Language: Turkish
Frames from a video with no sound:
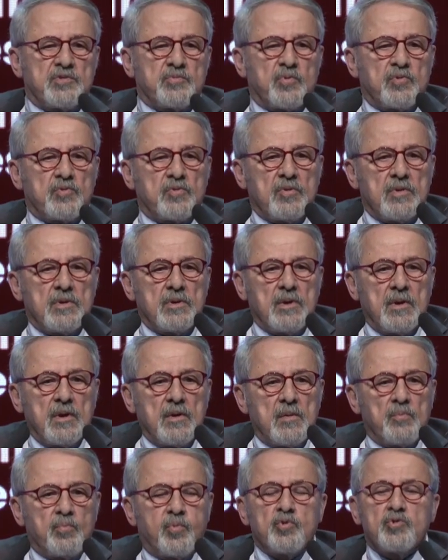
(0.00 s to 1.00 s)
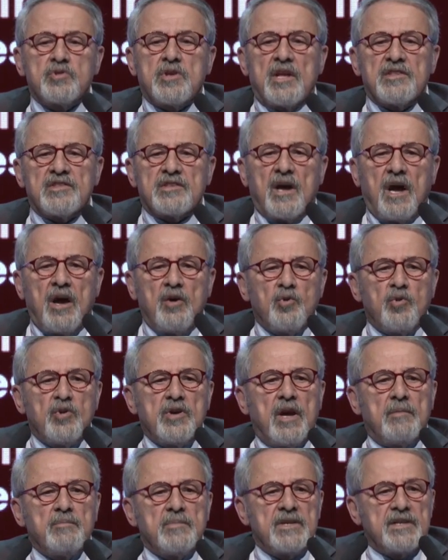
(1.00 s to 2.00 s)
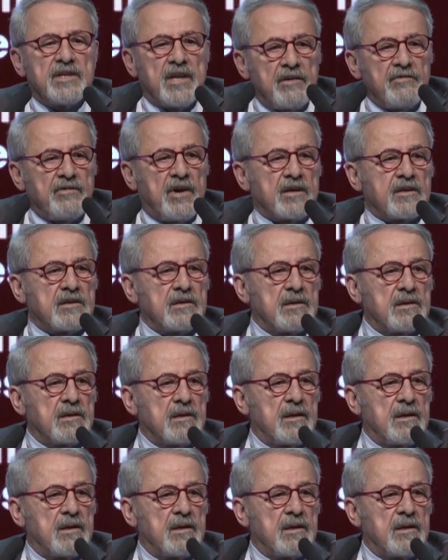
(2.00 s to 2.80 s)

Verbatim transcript: biz bunu? Bundan daha önemli ne var?